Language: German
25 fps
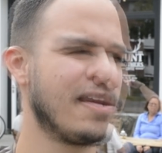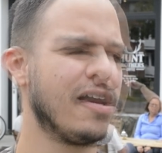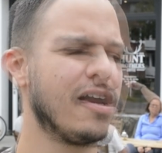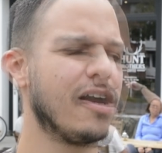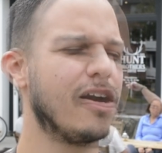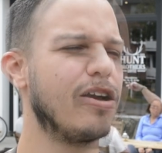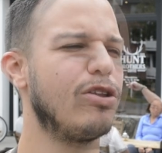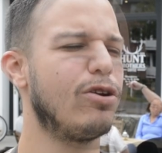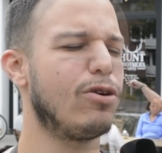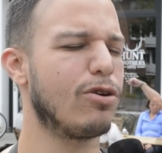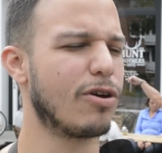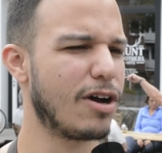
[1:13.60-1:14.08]

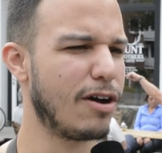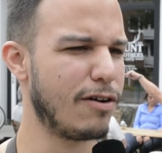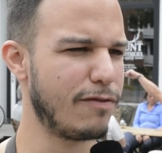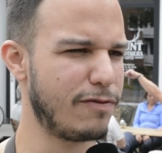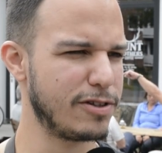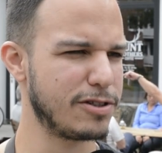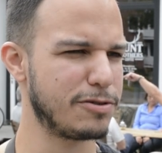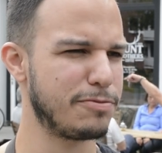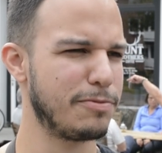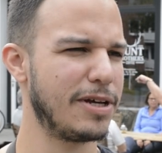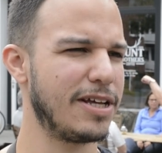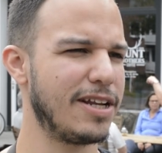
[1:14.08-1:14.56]
Genau, Kaffee
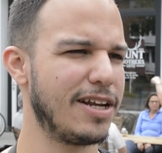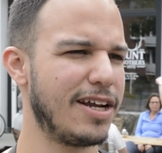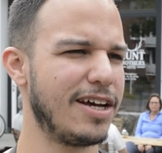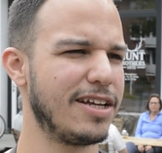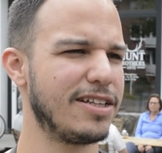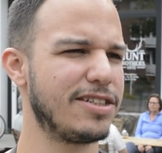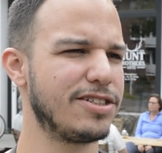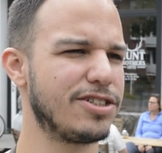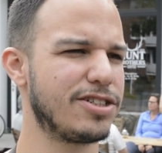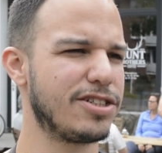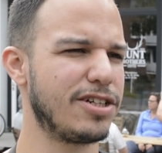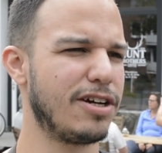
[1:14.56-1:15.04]
ist meine
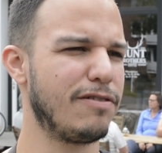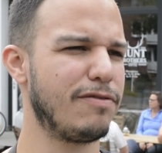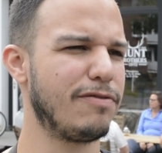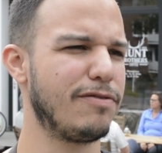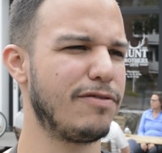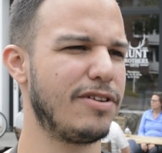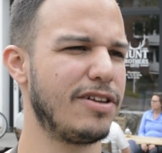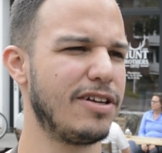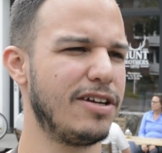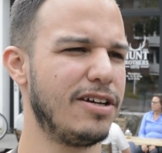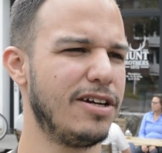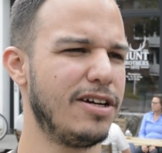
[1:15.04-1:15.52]
Leidenschaft.
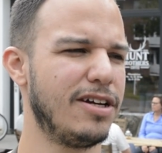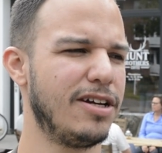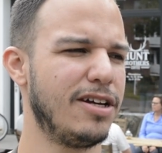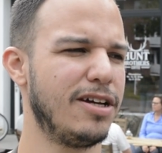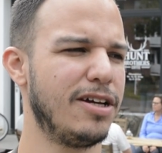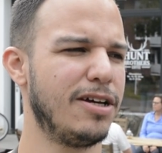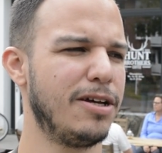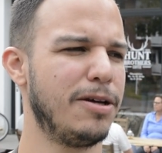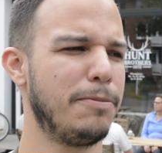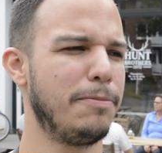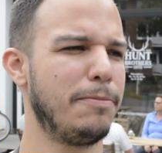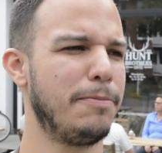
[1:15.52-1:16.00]

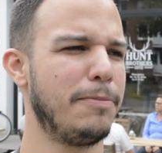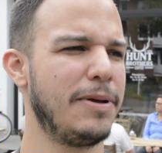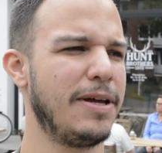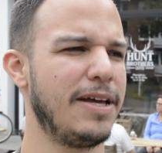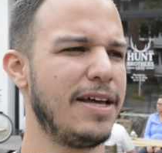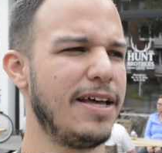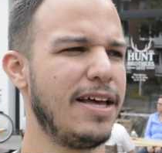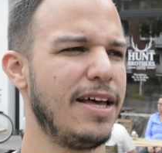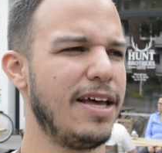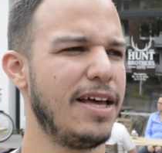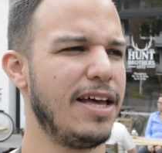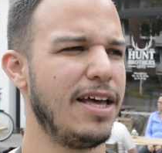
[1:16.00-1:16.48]
Ähm,
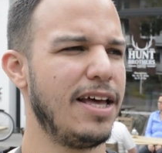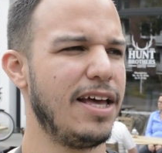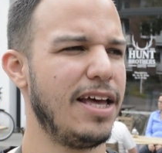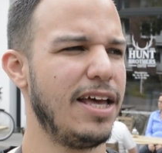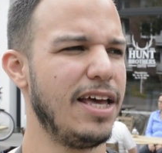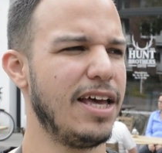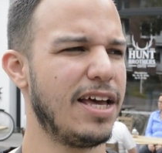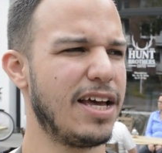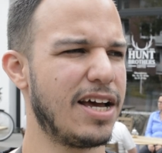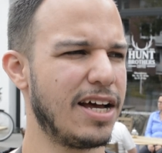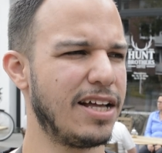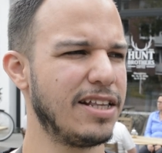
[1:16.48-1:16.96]

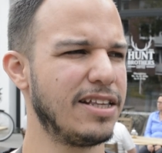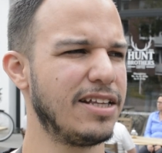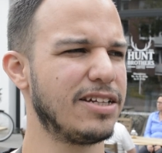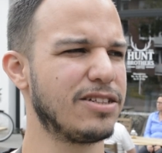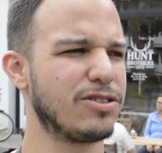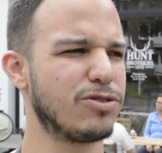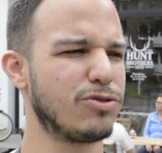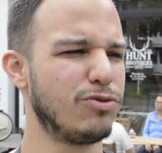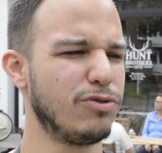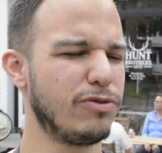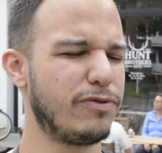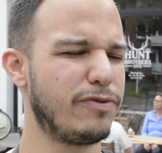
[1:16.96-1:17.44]
ich kann
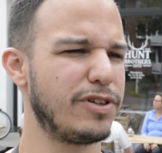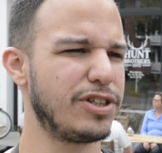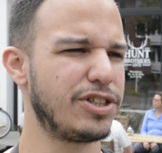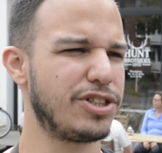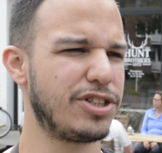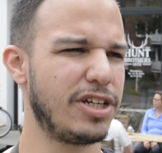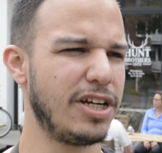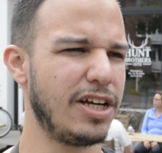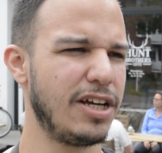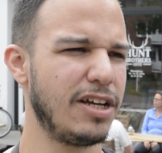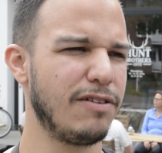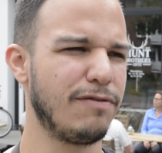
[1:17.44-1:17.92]
das gut
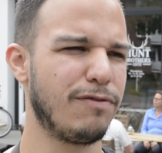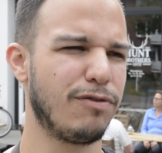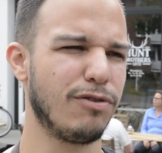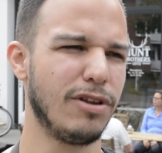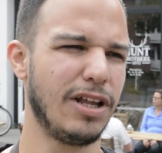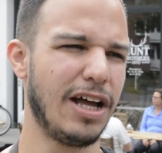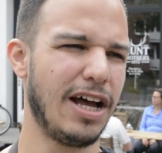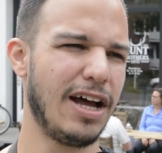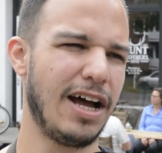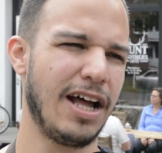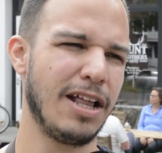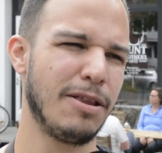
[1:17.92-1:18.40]
verstehen,
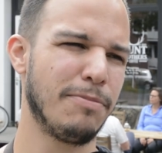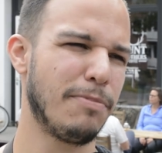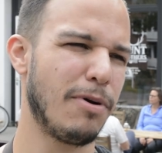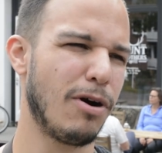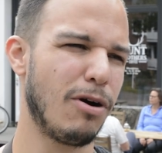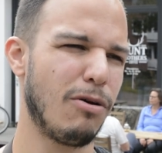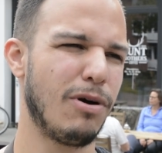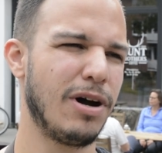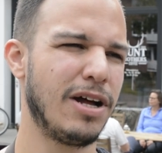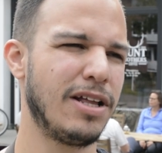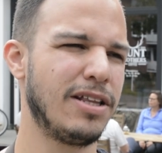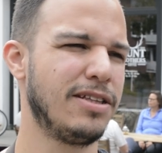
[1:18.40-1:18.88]
von
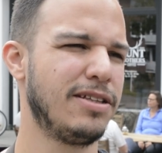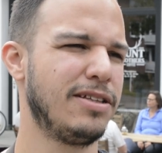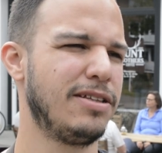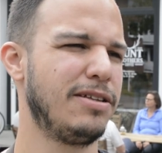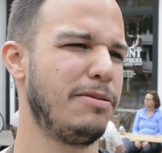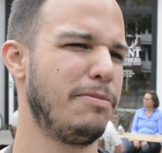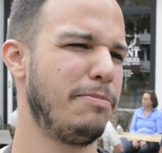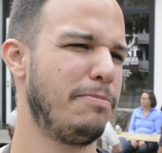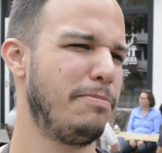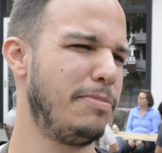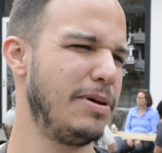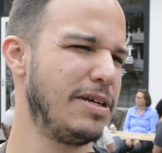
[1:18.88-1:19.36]
Anbau an
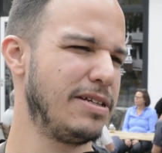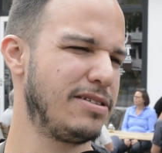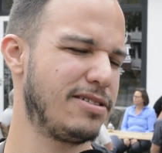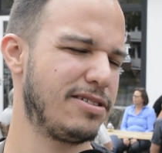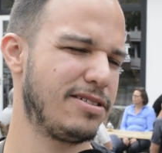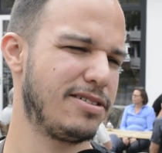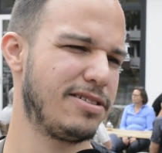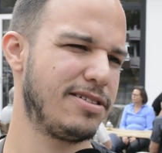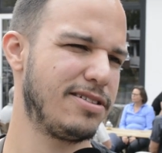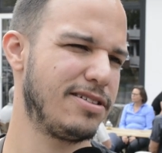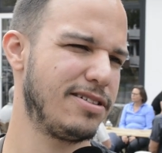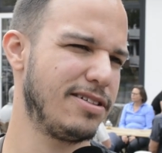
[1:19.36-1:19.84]

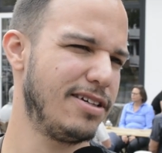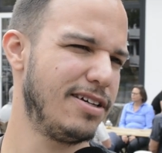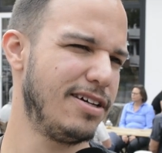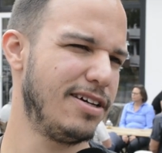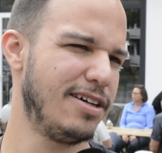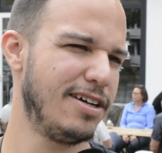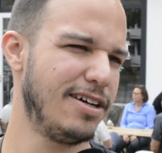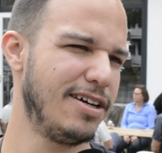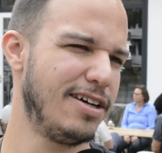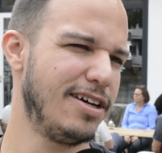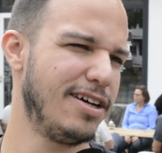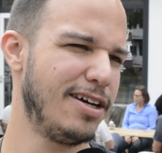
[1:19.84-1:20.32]
bis
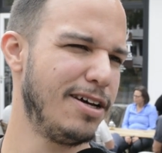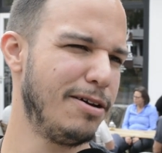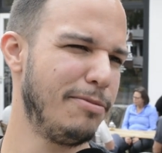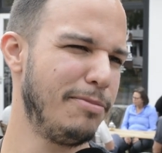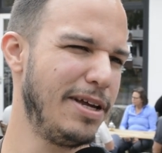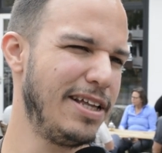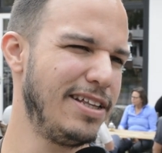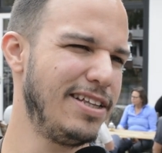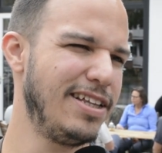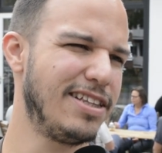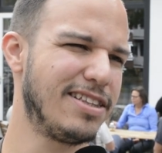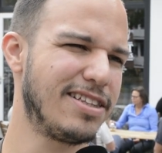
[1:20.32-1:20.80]
ähm,
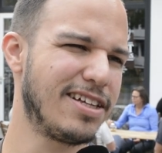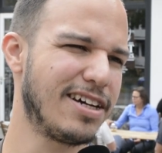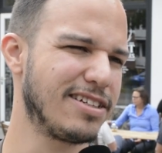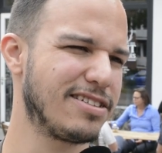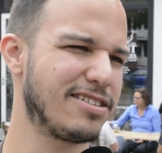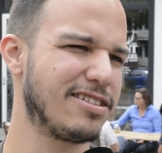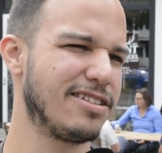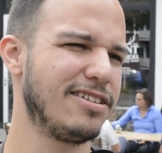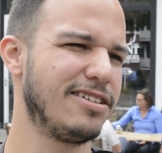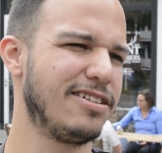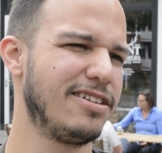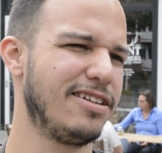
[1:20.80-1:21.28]
in die
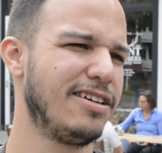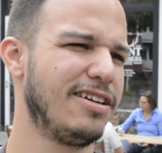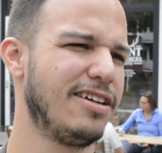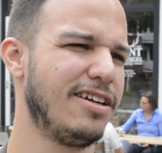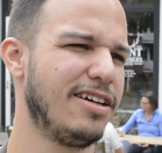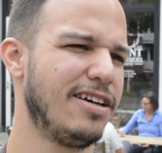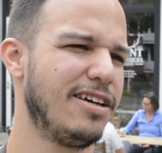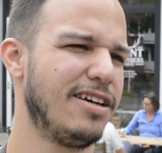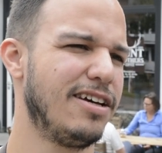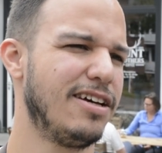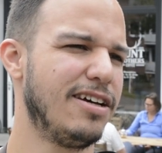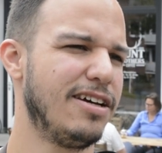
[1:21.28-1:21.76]
Tasse.
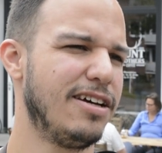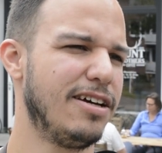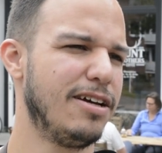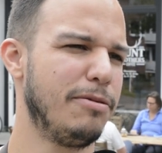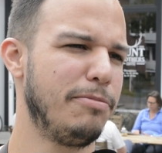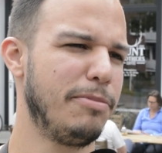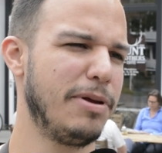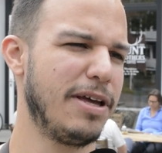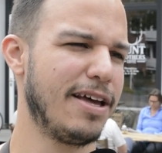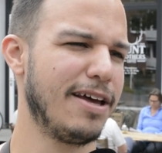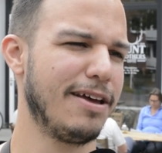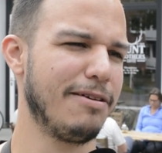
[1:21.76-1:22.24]

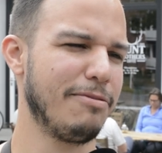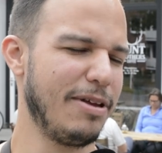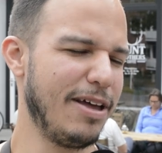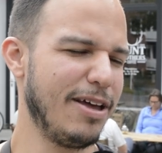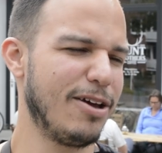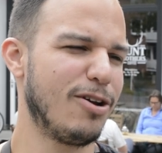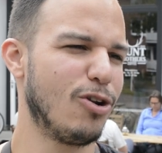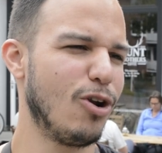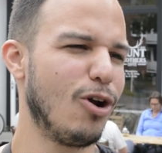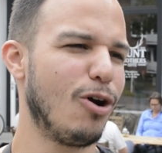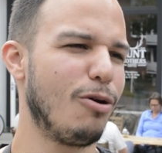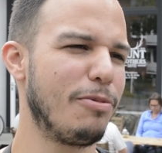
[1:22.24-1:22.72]
Ähm, ich
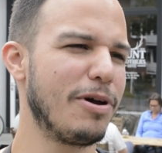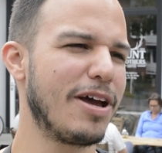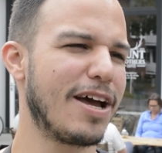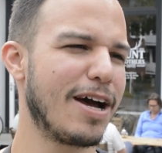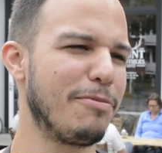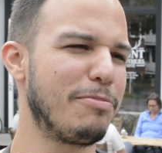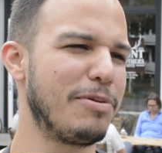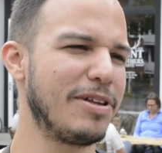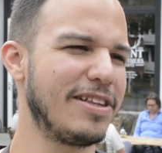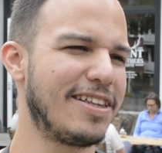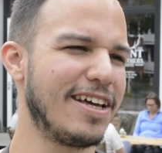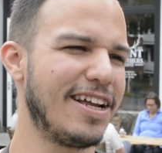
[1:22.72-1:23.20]
glaube, ich
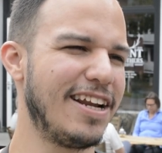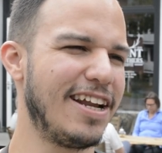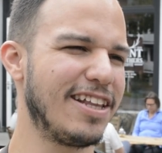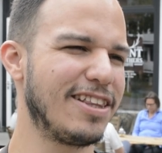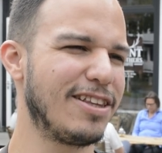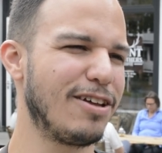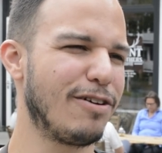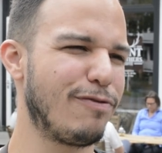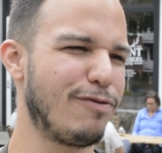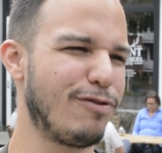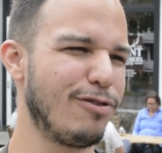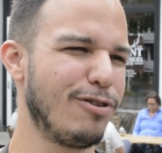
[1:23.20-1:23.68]
habe ein Talent
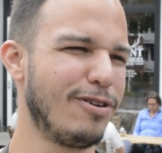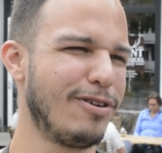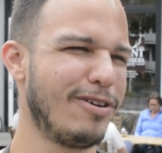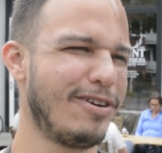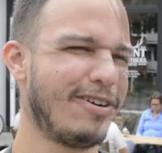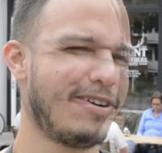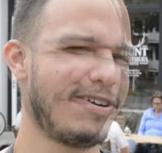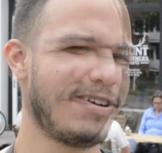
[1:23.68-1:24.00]
dafür.